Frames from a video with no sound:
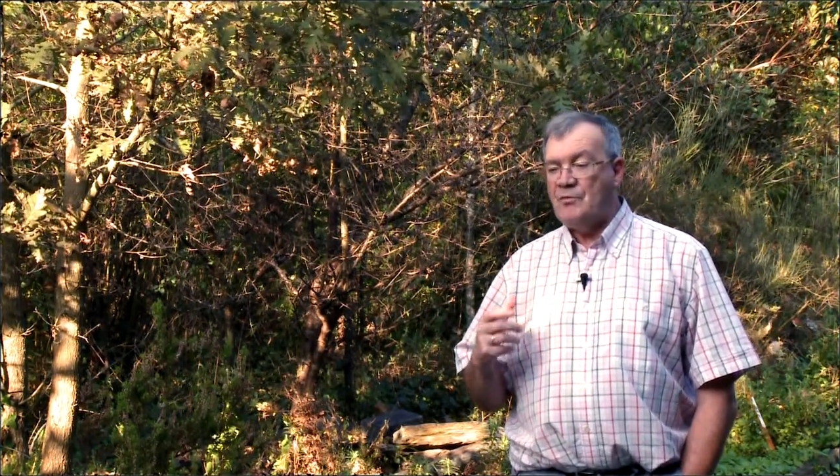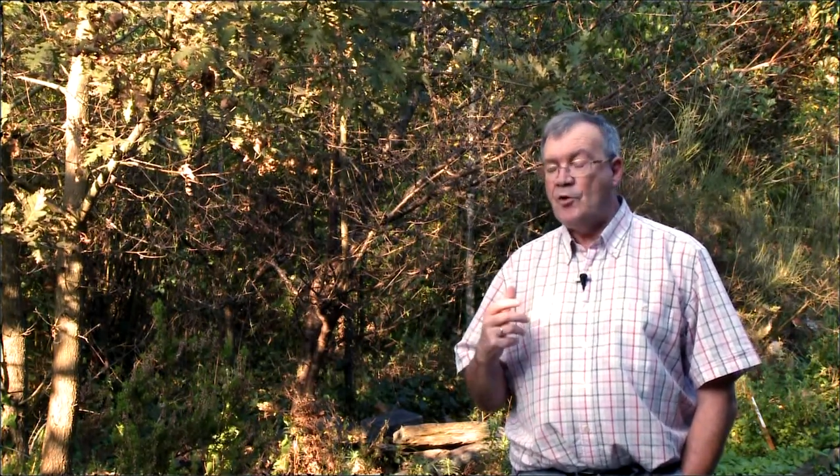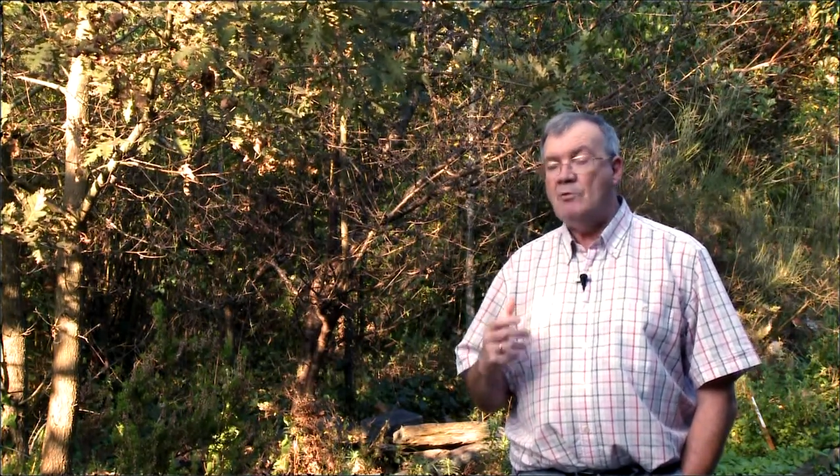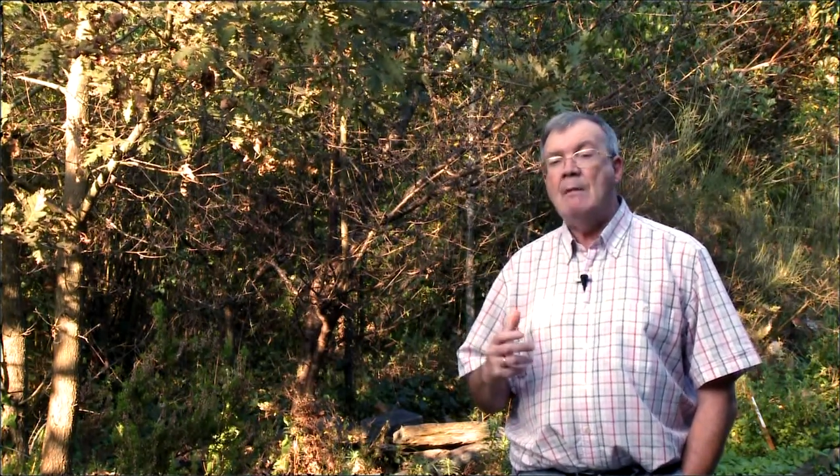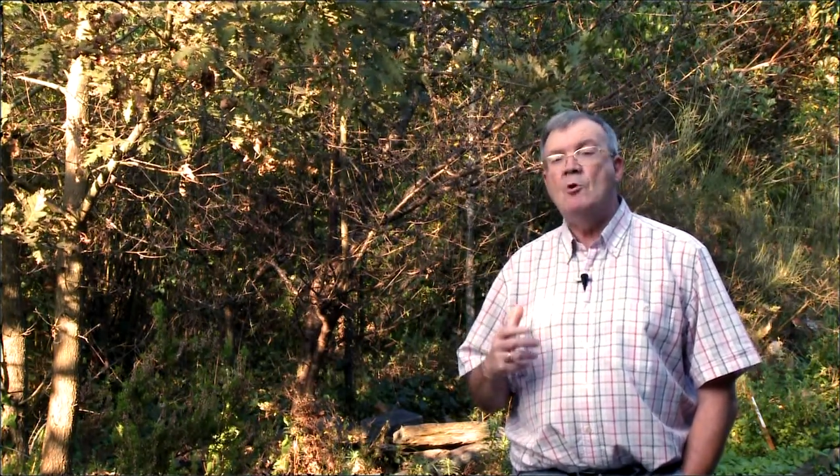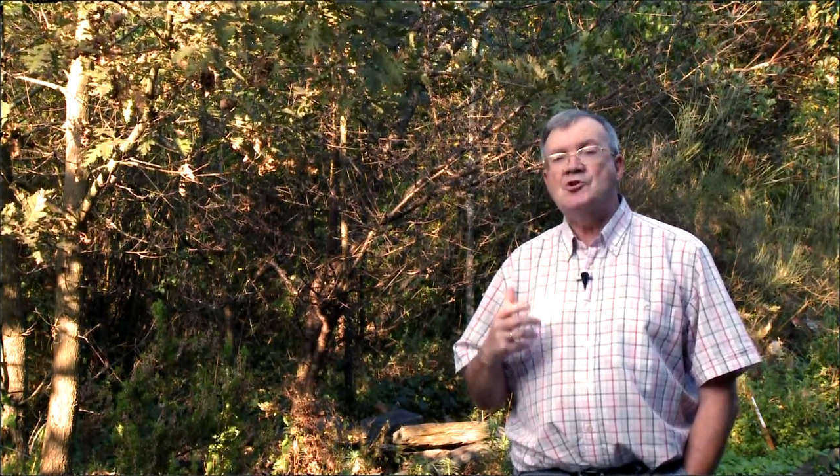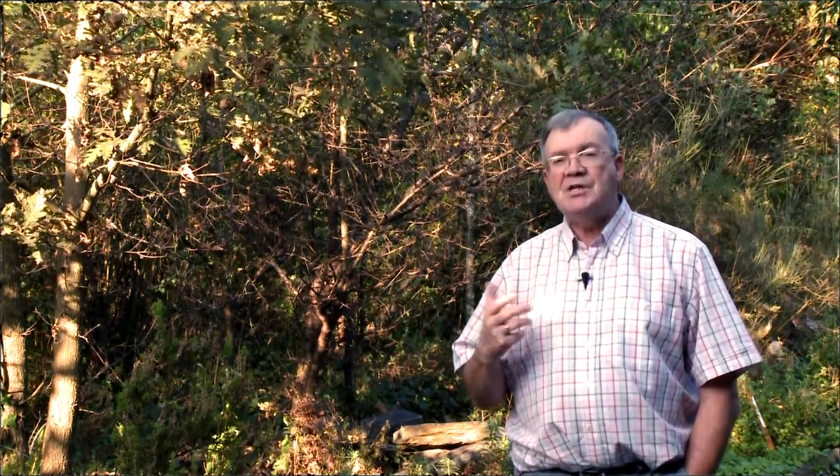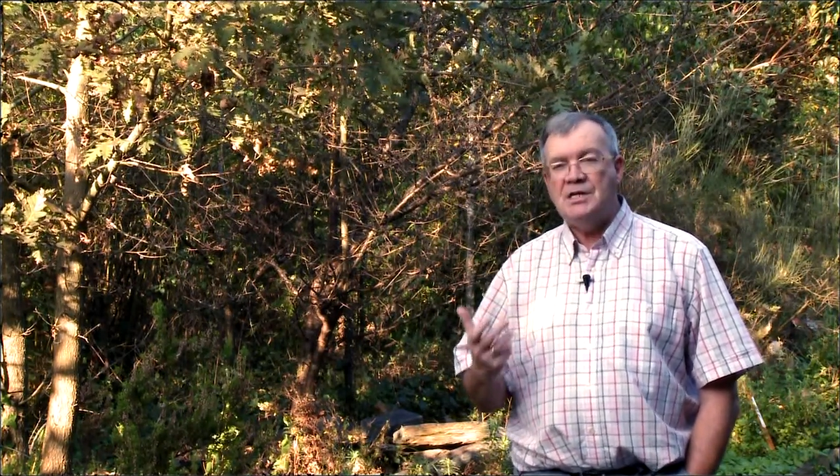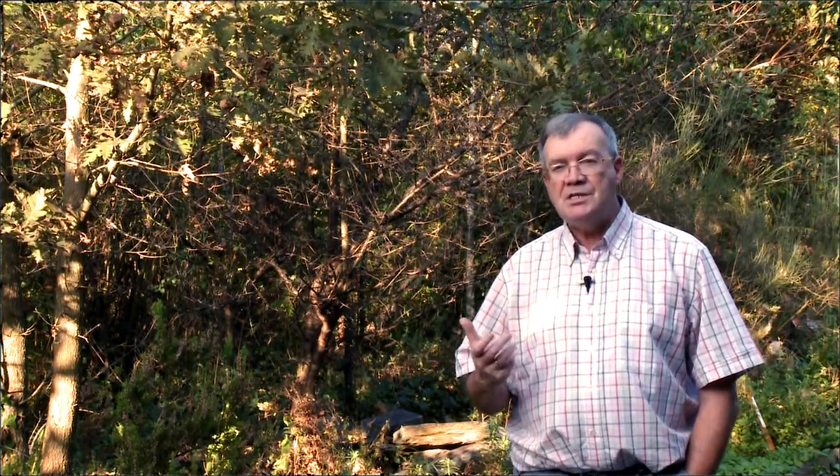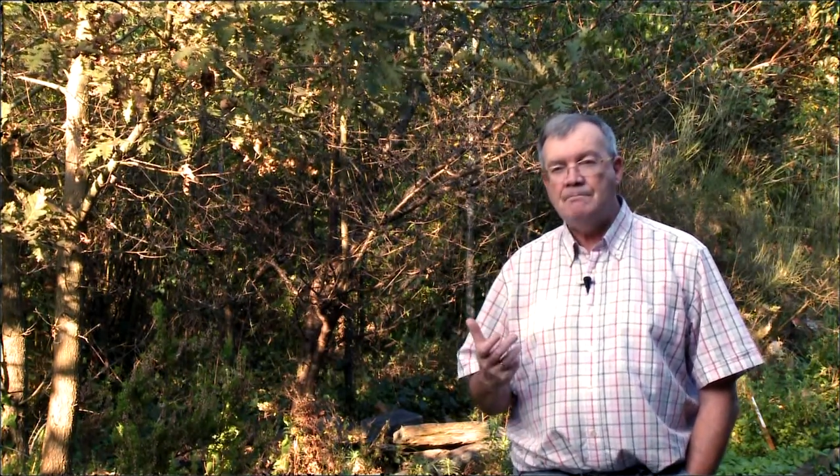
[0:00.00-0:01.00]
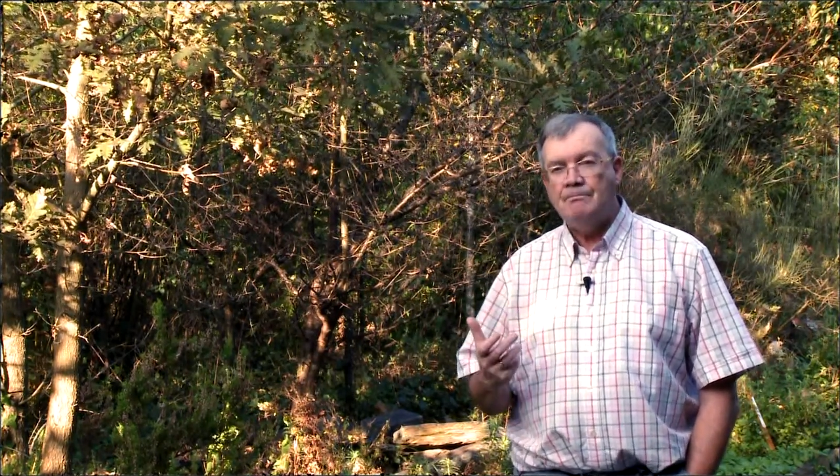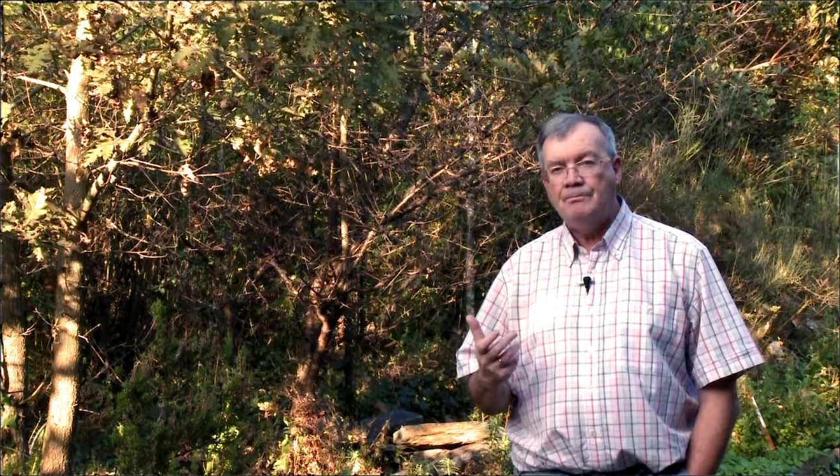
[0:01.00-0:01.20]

forma bosques,